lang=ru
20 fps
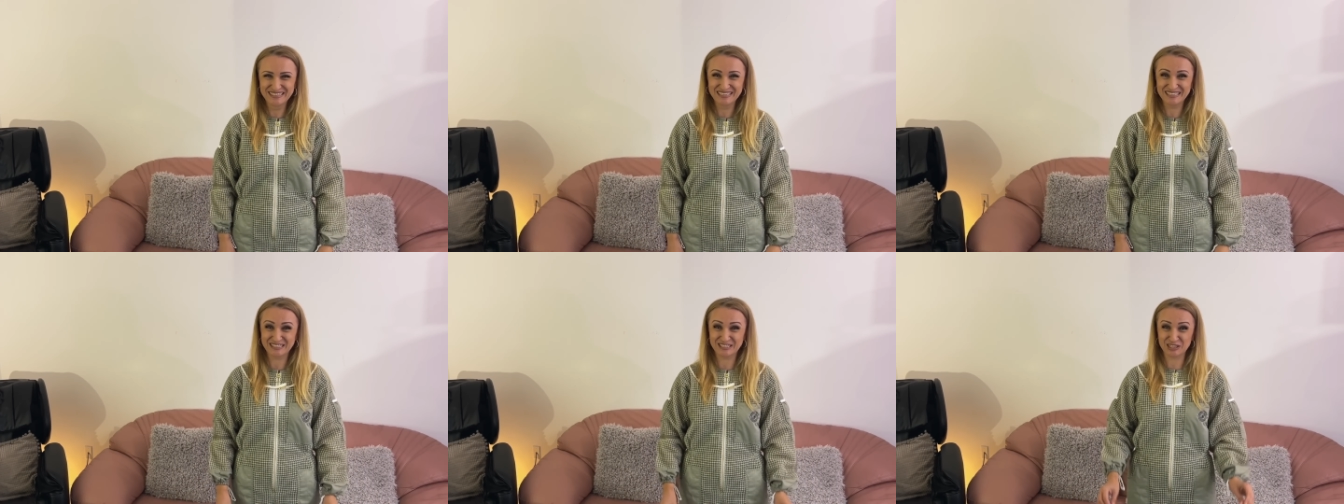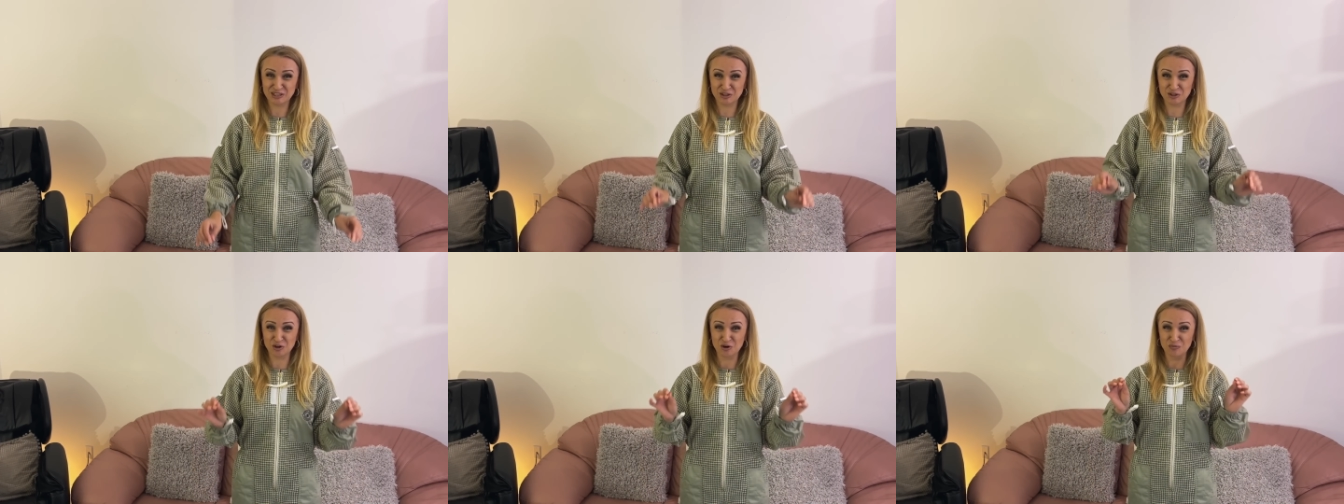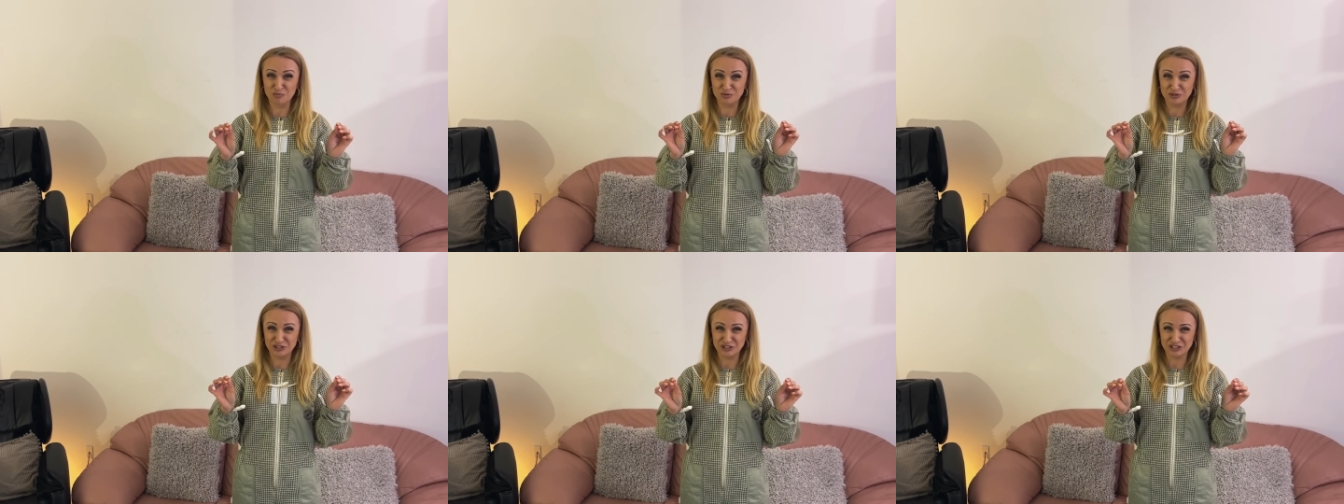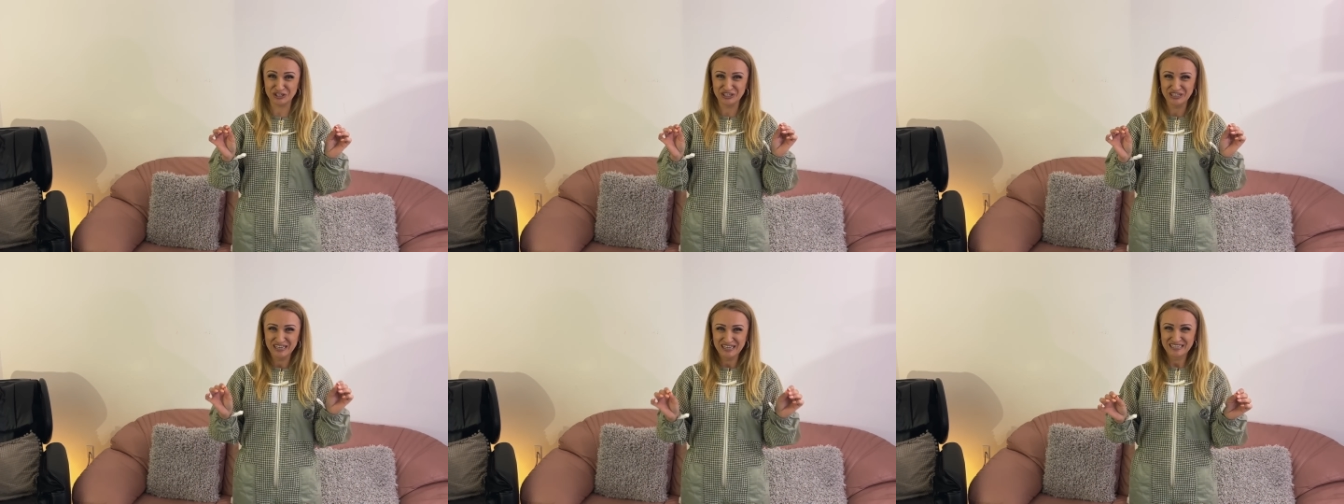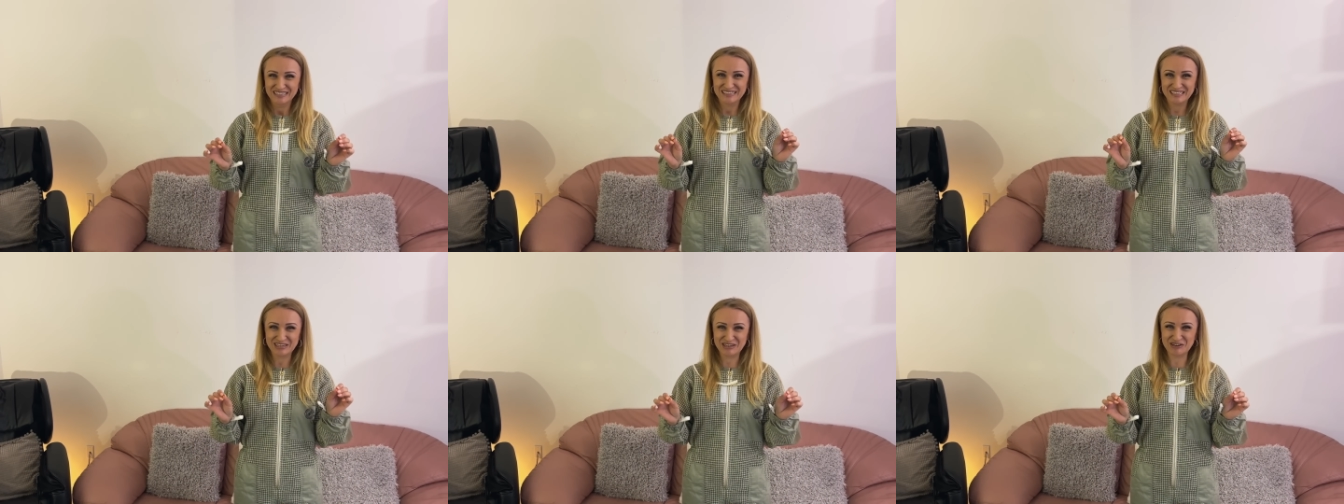Это топчик.
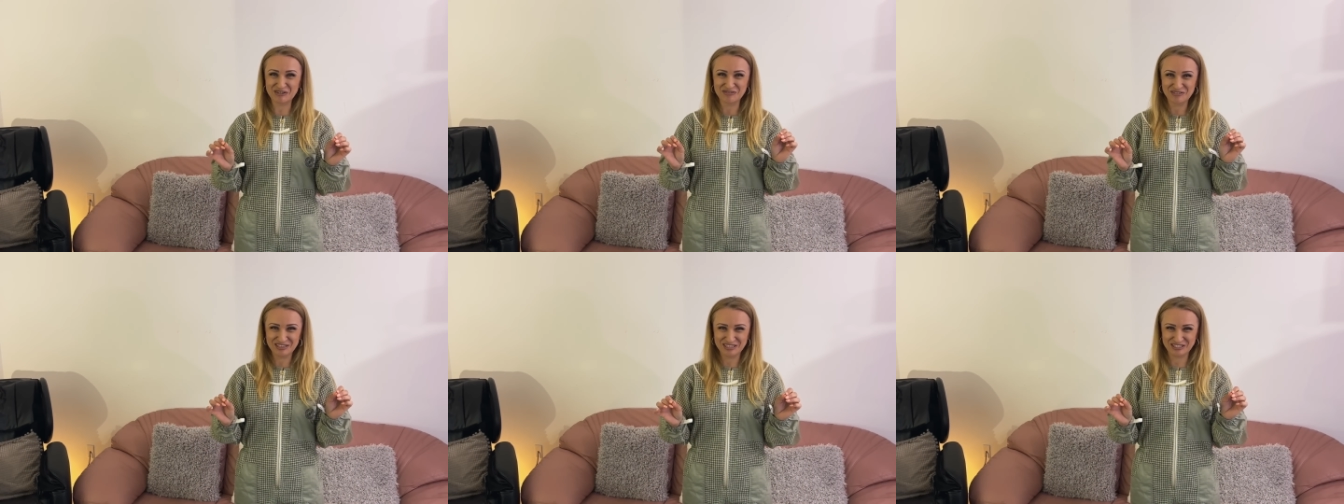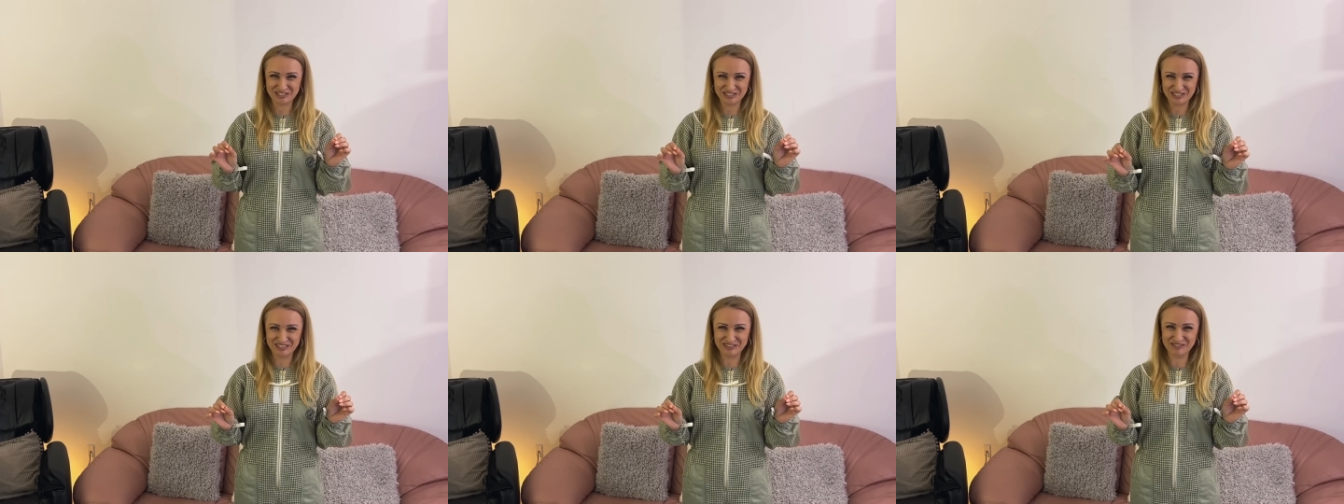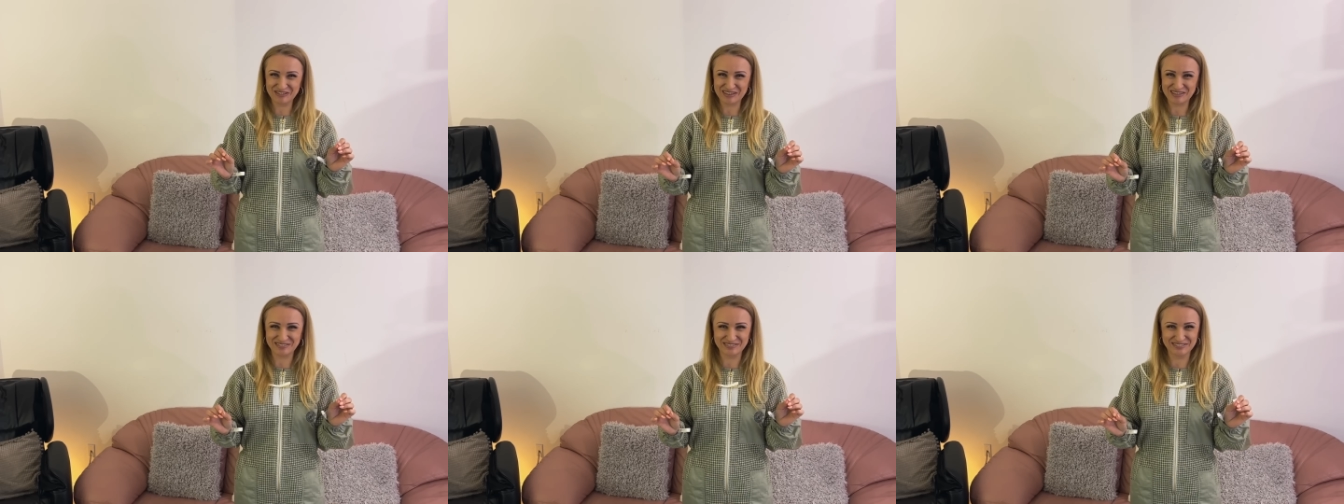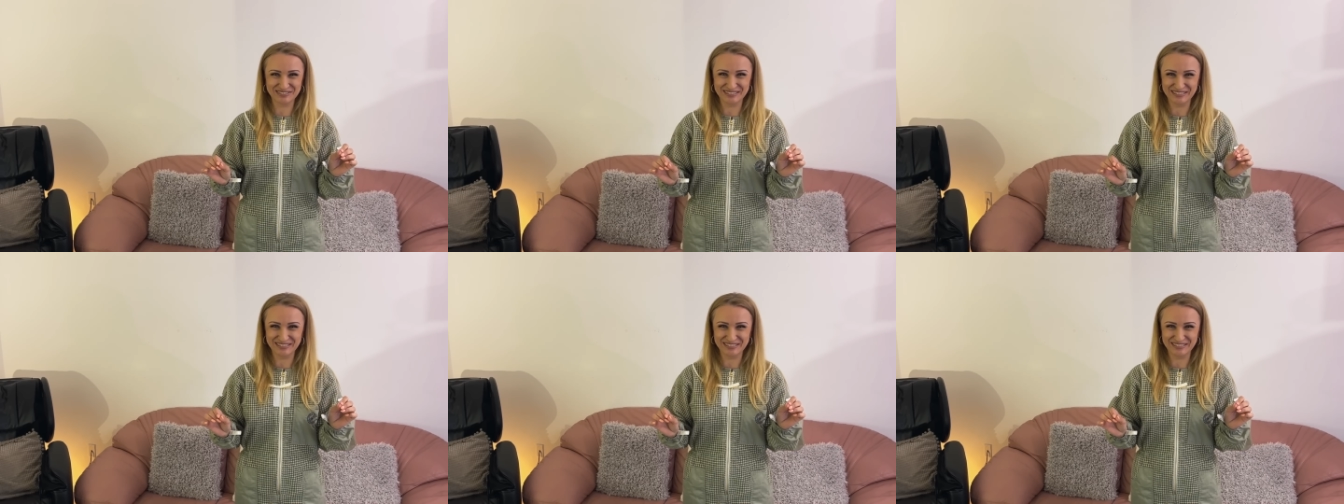Такого еще ни у кого